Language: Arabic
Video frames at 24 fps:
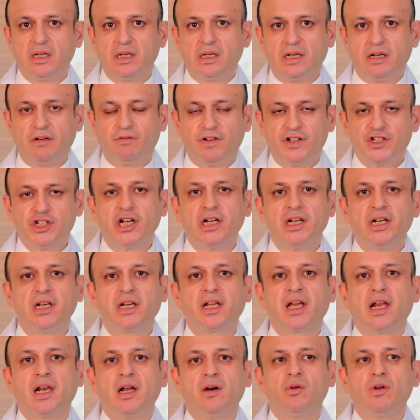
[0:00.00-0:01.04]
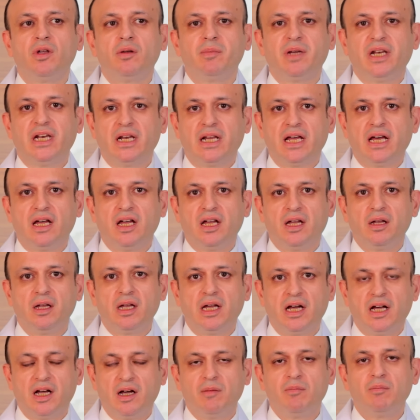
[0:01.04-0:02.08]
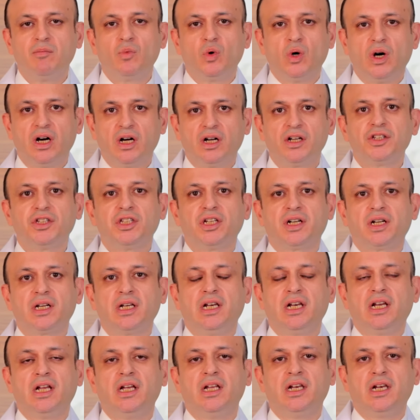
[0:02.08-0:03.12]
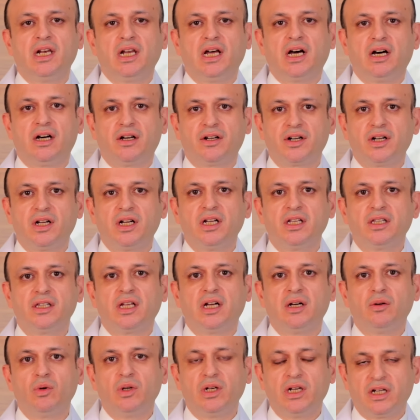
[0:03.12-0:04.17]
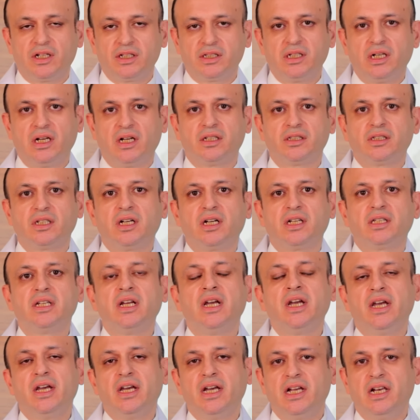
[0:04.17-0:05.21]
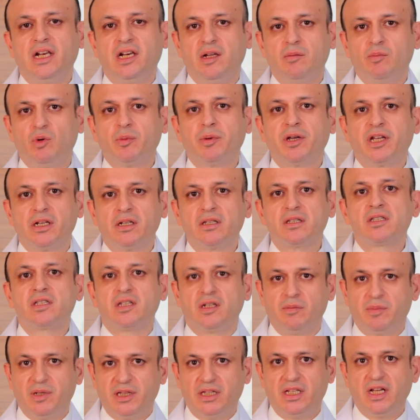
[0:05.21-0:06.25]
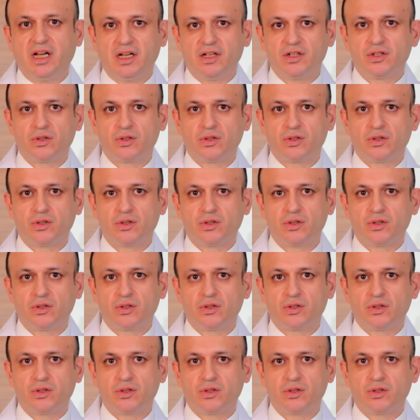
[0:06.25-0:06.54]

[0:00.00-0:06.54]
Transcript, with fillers: الفشل الكلوي من أه- أهم وأخطر الأعراض أو الاختلاطات اللي ممكن تصيب الداء